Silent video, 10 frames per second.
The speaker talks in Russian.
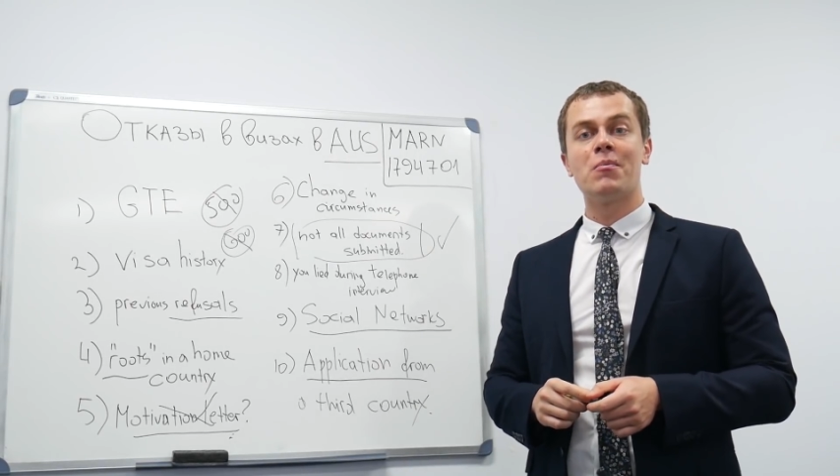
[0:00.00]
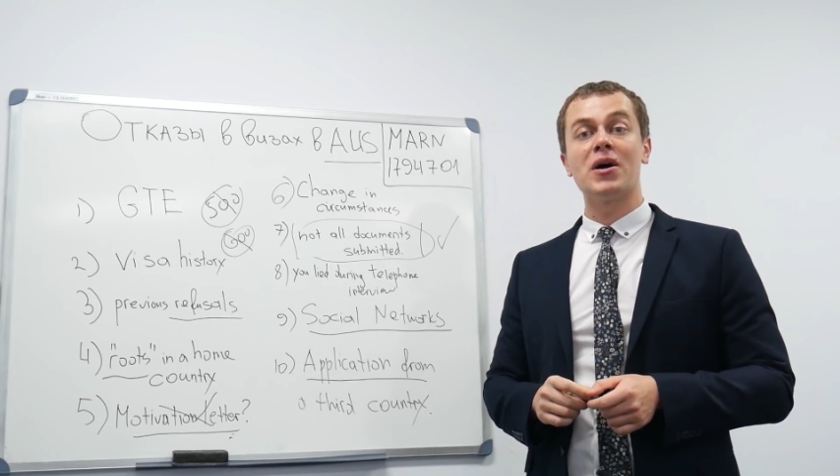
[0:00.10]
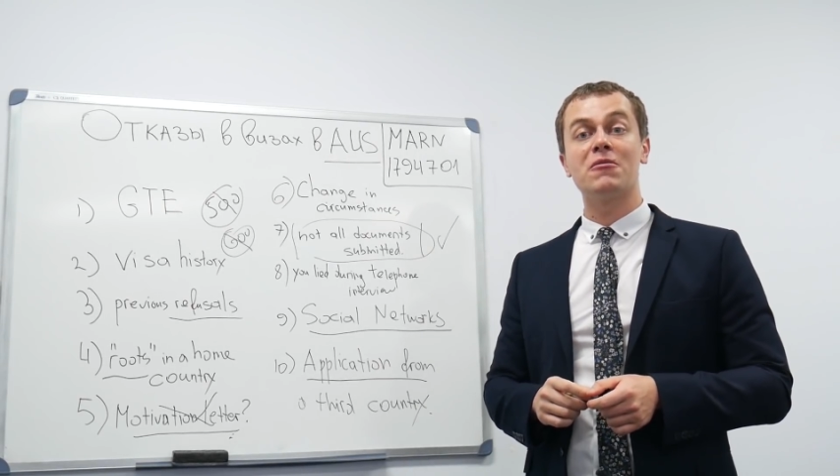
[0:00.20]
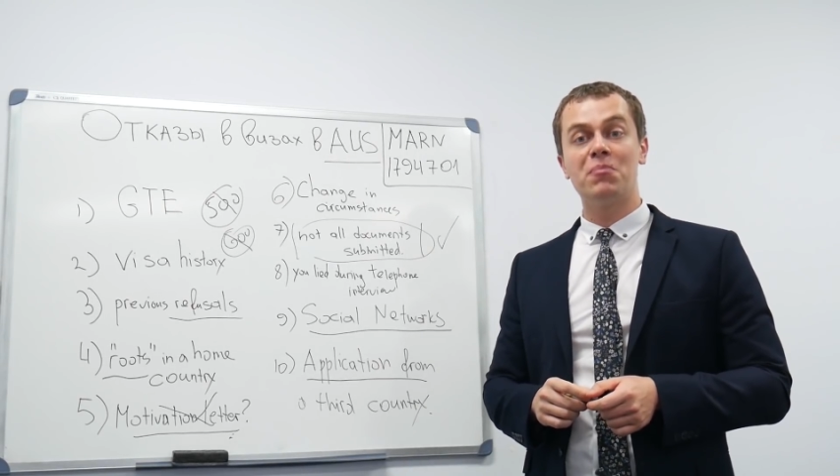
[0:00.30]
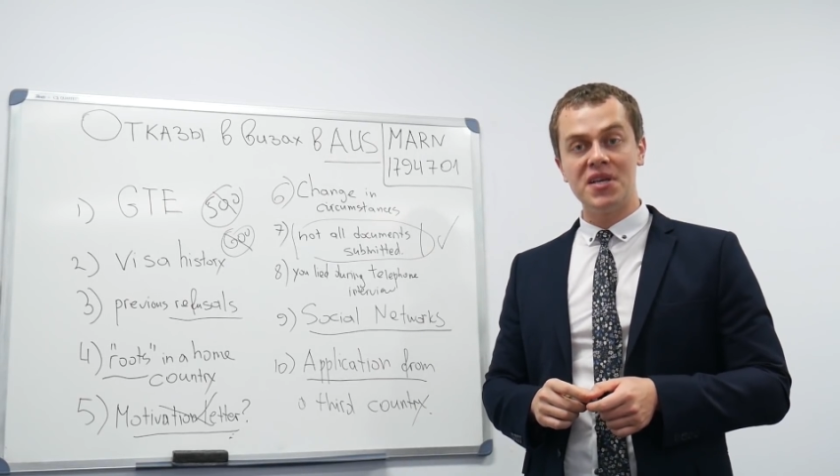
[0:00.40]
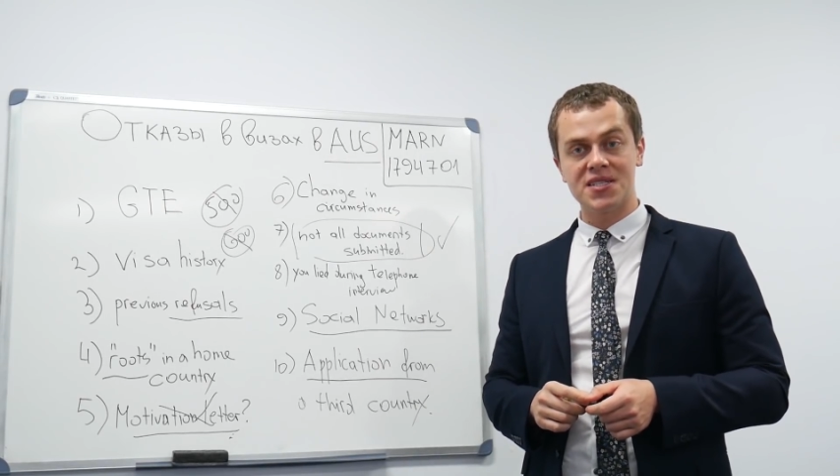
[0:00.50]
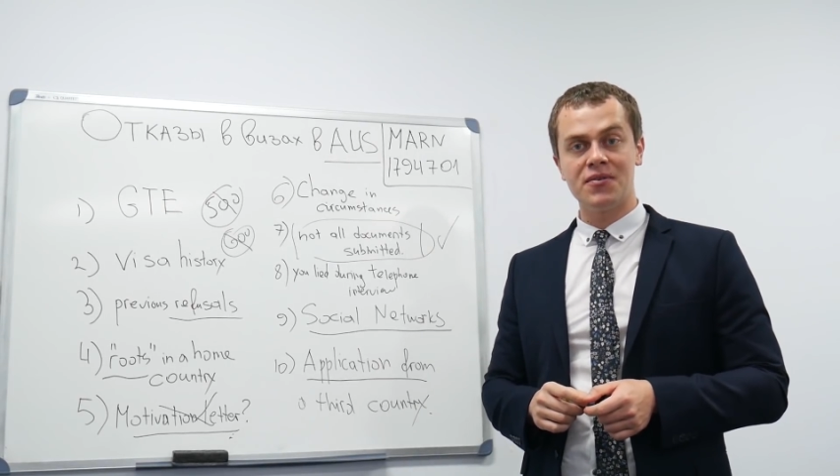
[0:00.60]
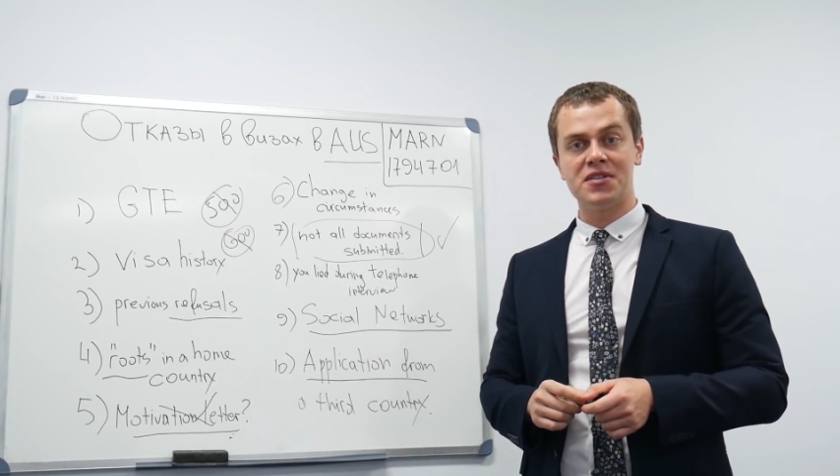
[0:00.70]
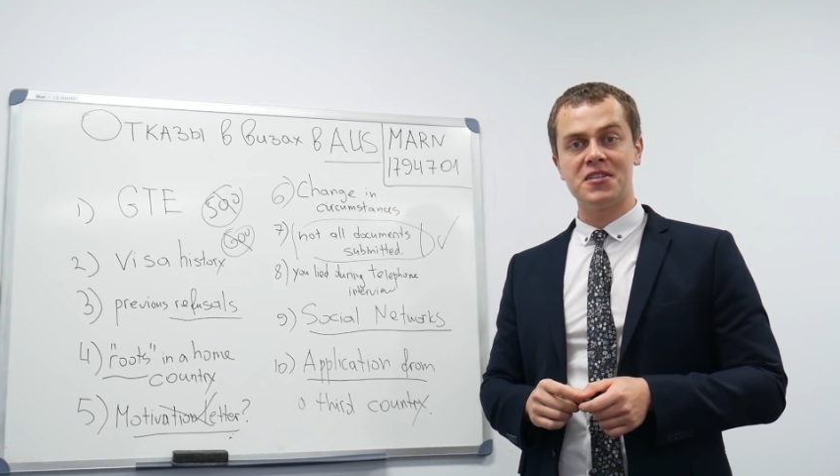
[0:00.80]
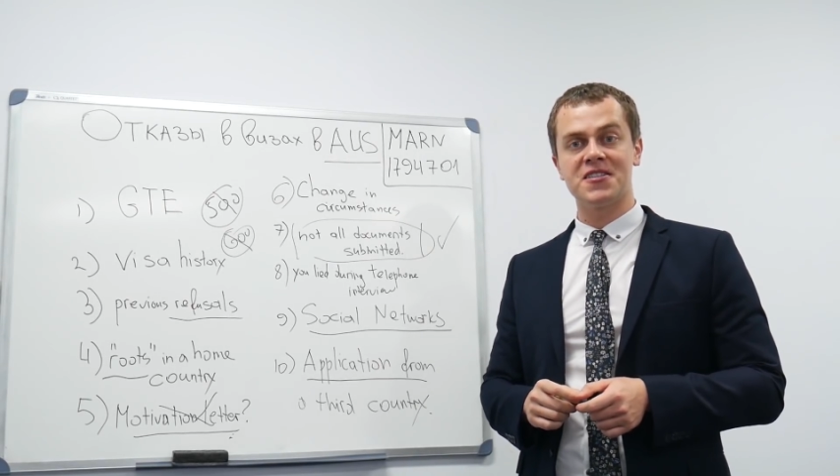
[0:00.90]

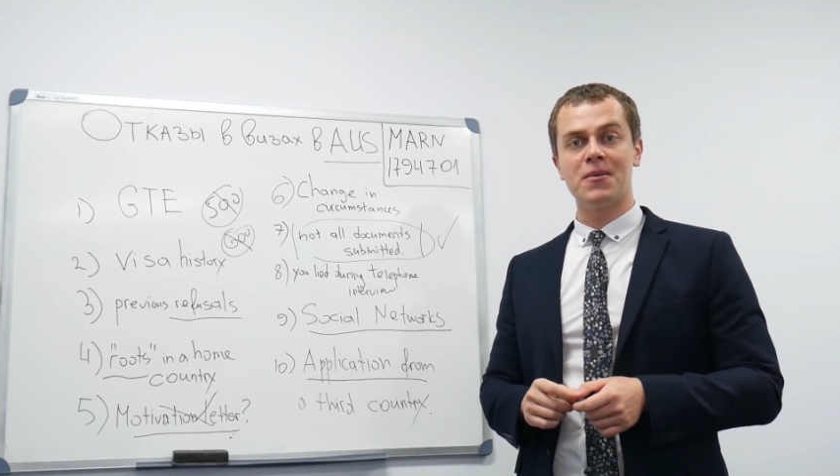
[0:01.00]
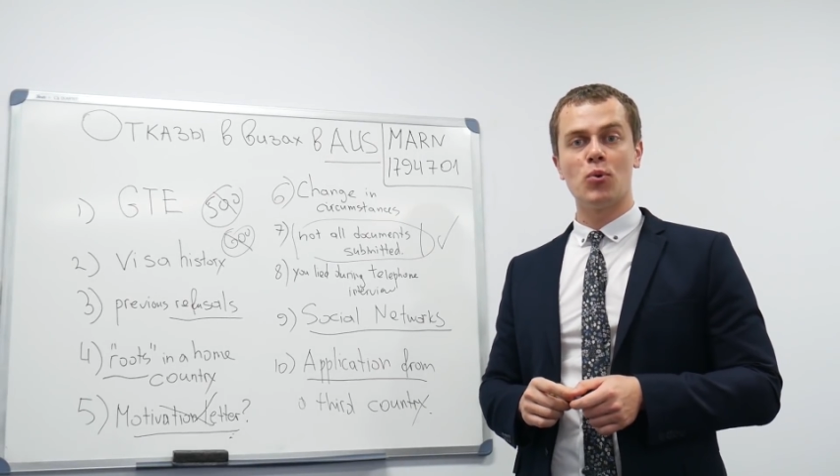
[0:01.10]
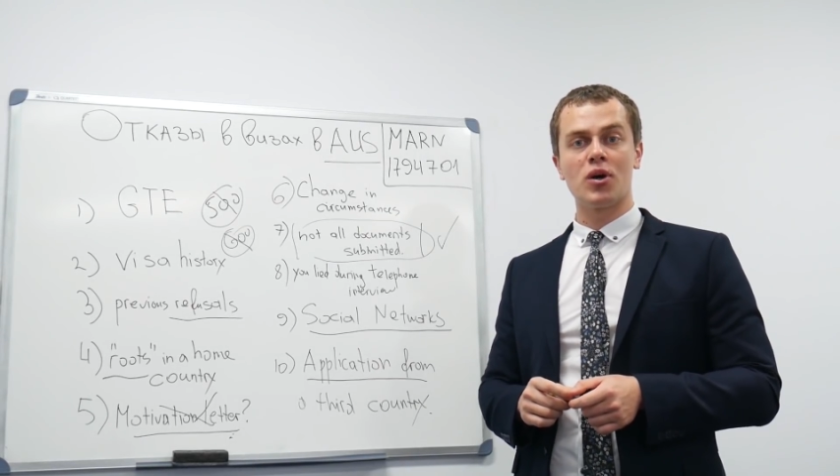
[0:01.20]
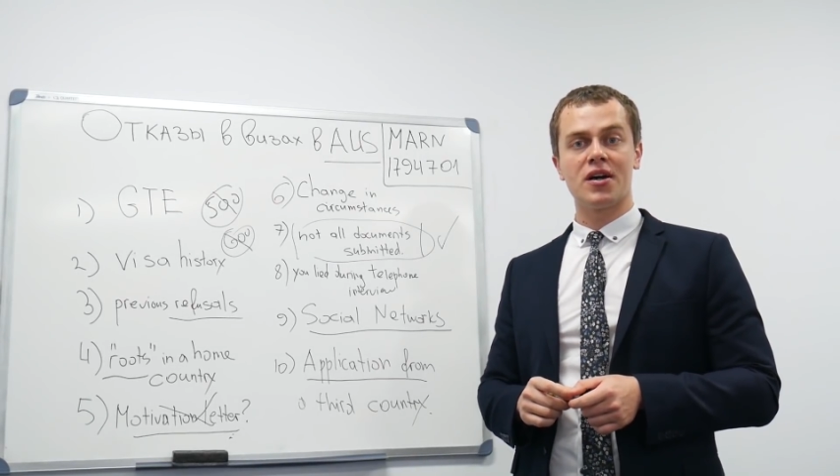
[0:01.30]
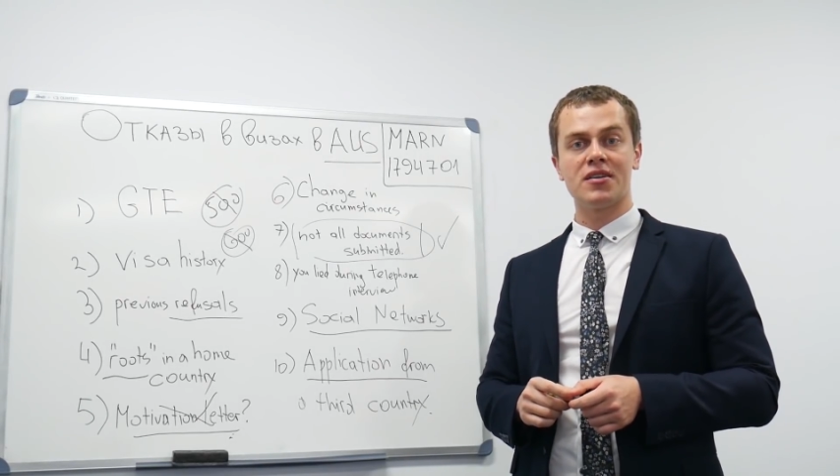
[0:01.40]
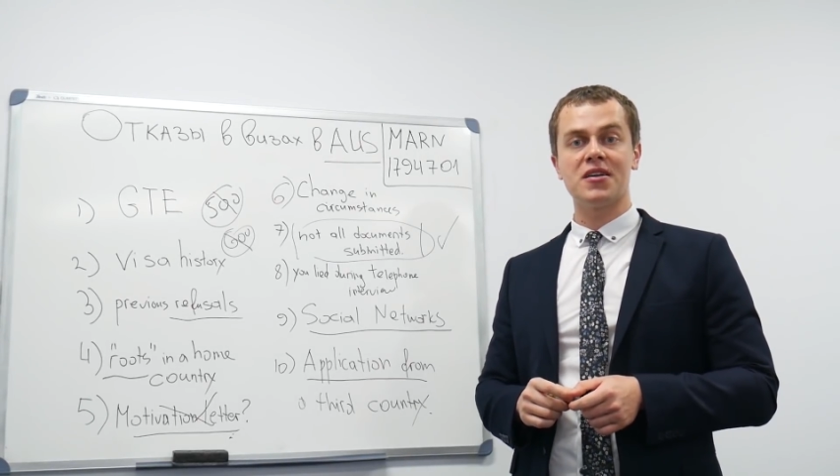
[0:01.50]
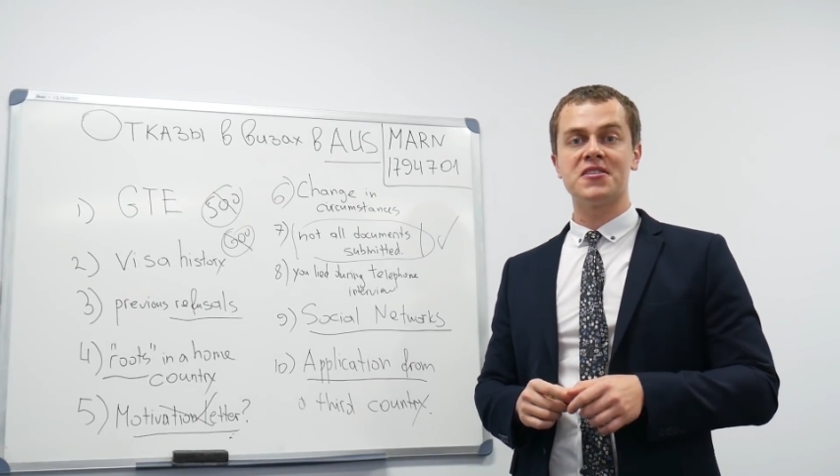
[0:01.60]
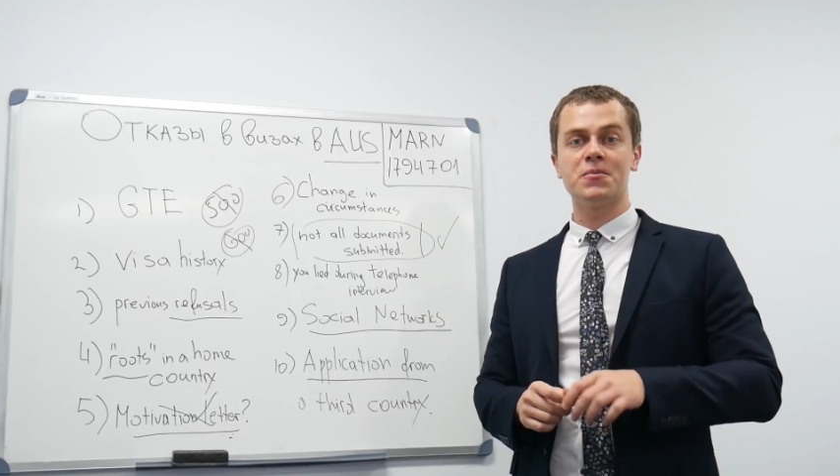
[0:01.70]
подписывайтесь на мой канал,